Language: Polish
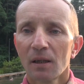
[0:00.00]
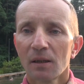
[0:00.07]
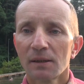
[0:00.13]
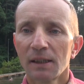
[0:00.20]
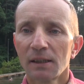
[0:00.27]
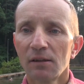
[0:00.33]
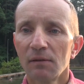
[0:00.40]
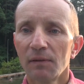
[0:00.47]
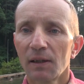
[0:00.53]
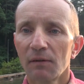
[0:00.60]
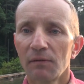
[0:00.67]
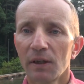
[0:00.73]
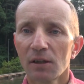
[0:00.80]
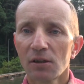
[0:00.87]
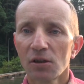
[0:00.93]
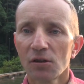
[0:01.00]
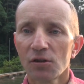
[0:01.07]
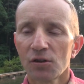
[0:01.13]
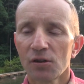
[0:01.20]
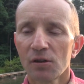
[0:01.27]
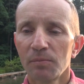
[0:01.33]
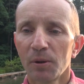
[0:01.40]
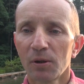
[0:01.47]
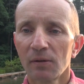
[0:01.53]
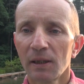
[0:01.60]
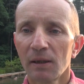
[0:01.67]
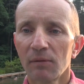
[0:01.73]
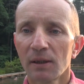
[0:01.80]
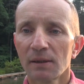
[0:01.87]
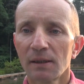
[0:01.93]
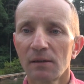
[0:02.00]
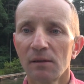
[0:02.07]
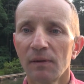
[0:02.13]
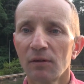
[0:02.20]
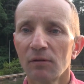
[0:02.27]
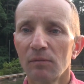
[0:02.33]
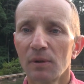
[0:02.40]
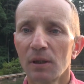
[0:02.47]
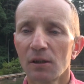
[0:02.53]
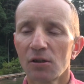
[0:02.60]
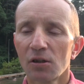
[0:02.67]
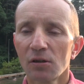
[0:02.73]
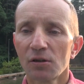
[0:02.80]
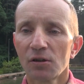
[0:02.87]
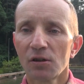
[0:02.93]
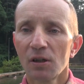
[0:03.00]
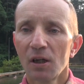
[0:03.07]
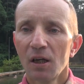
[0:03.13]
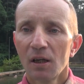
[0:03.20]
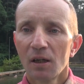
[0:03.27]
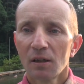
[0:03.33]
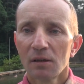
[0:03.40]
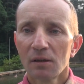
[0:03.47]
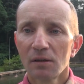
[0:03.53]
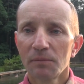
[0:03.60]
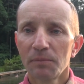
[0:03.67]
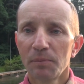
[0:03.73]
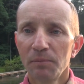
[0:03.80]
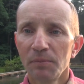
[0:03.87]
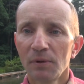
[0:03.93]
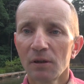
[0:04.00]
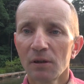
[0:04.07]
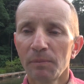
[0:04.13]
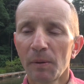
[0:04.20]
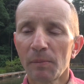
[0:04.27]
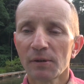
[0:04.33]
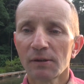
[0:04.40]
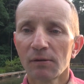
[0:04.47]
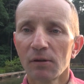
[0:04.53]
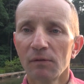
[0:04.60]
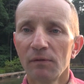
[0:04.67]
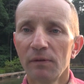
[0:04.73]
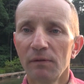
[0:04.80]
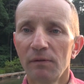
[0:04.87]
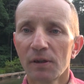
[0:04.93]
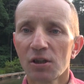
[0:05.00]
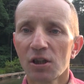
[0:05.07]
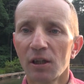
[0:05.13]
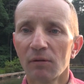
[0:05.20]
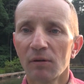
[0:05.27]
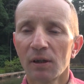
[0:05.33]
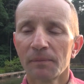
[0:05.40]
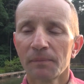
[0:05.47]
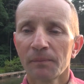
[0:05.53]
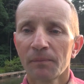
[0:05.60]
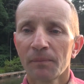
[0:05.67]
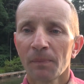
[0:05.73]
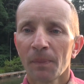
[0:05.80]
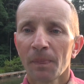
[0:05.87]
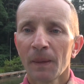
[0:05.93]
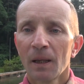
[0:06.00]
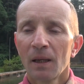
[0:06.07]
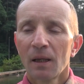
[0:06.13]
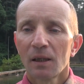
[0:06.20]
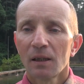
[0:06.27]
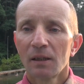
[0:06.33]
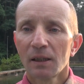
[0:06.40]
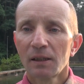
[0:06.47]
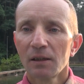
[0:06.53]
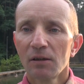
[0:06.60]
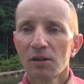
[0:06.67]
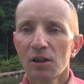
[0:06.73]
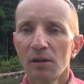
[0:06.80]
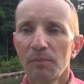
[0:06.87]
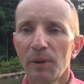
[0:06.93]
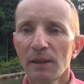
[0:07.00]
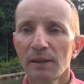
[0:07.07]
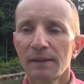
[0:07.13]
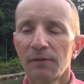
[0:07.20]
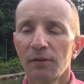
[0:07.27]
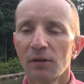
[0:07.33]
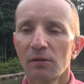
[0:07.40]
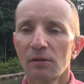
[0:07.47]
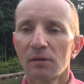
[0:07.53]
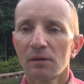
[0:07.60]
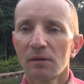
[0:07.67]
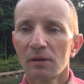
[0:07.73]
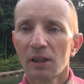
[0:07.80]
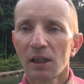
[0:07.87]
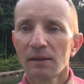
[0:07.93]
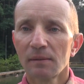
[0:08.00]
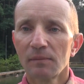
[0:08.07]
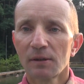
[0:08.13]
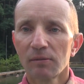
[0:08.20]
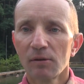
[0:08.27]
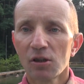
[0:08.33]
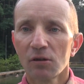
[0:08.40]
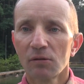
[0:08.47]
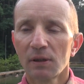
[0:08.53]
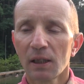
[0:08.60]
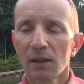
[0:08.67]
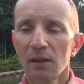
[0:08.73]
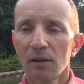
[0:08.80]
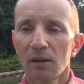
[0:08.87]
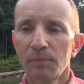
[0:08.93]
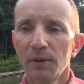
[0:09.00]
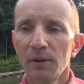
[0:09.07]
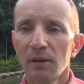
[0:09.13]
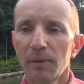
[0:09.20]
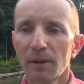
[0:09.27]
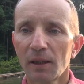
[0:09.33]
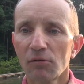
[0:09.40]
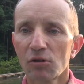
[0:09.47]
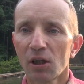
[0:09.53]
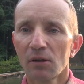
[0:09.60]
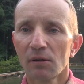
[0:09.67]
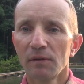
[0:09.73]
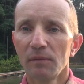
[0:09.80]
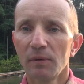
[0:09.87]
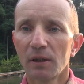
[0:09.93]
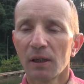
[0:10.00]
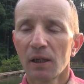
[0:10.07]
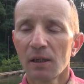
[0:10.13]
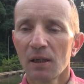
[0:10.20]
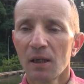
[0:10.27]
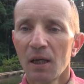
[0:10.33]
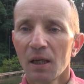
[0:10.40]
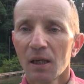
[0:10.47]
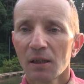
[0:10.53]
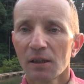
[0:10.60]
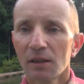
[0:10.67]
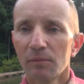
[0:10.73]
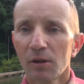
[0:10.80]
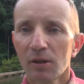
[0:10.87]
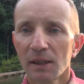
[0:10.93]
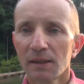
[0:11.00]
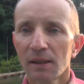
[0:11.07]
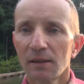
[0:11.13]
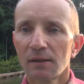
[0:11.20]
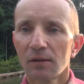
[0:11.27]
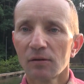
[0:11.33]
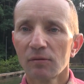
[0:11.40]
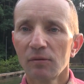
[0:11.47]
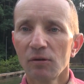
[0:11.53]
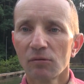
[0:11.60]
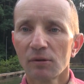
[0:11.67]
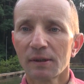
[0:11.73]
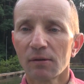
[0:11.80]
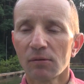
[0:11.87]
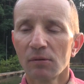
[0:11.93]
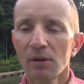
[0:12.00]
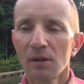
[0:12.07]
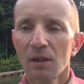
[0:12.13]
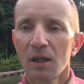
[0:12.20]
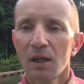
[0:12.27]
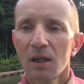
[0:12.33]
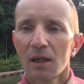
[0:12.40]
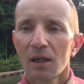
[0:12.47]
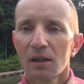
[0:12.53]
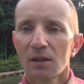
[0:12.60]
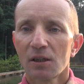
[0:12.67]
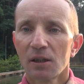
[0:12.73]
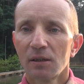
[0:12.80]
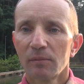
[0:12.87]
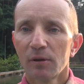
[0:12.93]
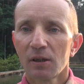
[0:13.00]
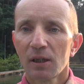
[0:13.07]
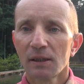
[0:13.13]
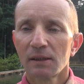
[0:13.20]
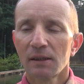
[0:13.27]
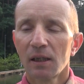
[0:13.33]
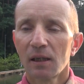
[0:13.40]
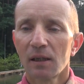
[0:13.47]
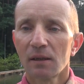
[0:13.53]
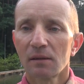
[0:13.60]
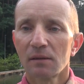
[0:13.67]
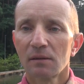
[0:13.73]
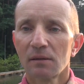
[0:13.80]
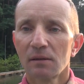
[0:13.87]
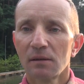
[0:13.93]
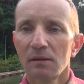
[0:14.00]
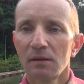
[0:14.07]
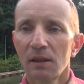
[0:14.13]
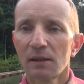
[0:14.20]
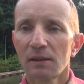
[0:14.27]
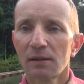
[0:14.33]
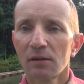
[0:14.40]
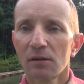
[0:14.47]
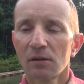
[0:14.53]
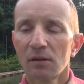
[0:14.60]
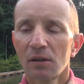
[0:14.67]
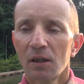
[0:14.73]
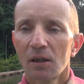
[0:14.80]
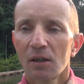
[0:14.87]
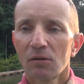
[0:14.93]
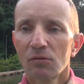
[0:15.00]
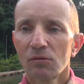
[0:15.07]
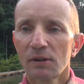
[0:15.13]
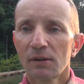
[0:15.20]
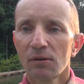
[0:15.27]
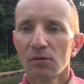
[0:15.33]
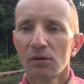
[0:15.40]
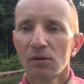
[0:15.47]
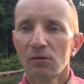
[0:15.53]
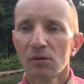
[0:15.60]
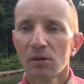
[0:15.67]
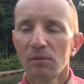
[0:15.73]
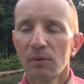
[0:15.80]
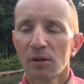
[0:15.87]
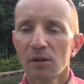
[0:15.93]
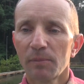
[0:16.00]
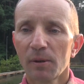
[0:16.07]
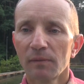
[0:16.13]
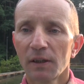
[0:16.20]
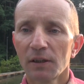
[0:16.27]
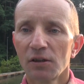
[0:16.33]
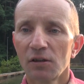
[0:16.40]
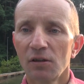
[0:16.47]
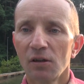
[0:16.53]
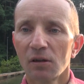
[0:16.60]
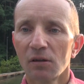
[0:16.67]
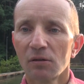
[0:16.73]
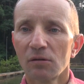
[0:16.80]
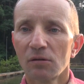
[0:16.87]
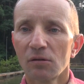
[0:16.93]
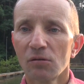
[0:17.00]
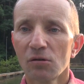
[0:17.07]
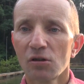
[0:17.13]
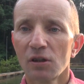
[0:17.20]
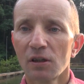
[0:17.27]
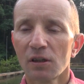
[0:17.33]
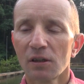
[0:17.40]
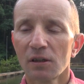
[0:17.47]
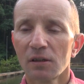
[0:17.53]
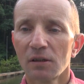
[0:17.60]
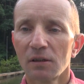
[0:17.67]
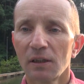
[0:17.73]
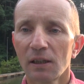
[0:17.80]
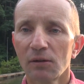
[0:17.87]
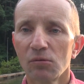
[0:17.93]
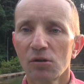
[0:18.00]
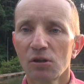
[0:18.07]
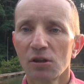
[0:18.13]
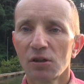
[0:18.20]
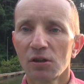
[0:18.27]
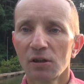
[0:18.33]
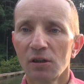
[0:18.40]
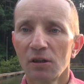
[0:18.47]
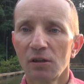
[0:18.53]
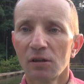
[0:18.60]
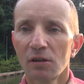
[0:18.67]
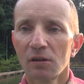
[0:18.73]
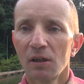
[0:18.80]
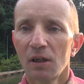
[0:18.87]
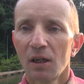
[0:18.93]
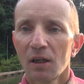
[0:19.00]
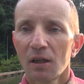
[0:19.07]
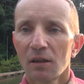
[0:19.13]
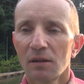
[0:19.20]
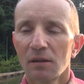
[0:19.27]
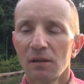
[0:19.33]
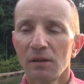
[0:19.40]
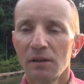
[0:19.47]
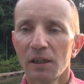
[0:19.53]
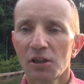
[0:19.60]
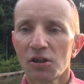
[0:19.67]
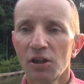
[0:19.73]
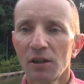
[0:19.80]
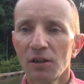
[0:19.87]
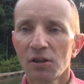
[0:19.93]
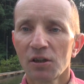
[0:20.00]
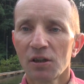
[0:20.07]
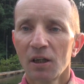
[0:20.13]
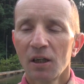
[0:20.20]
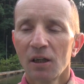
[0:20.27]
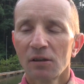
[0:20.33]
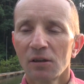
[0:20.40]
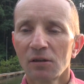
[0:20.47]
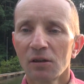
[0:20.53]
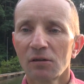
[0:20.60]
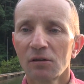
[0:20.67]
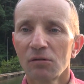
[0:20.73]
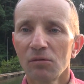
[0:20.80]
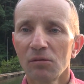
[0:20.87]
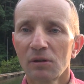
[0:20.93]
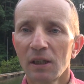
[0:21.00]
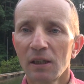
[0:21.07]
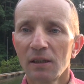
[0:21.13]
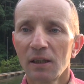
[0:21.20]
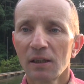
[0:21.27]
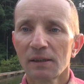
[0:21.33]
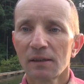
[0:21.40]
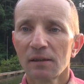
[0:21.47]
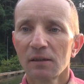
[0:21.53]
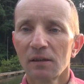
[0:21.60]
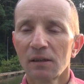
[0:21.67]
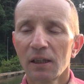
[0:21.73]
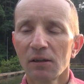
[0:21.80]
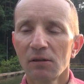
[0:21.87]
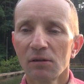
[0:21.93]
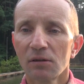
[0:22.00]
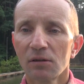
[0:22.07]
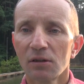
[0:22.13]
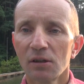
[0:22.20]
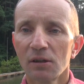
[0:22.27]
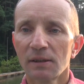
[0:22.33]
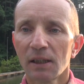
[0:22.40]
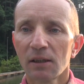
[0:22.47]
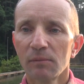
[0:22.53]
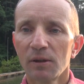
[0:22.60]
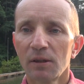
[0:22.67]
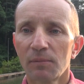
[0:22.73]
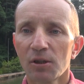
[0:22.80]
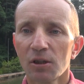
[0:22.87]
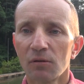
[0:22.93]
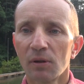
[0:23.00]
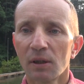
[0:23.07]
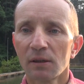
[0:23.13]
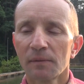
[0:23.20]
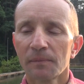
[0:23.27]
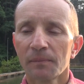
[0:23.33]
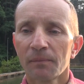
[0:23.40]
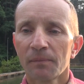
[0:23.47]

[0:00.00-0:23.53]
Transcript: Zdecydowana większość pokonała zdecydowaną mniejszość, y, no i po prostu ją wyrżnęła. I dlatego, jeżeli Państwo y, czasem słyszą takie opinie pana Janusza Korwin-Mikke, że demokracja jest to zły ustrój, że demokracja y, jest to ustrój, który może prowadzić do różnych y, nadużyć i do nieszczęść, no to tutaj jest tego znakomity przykład.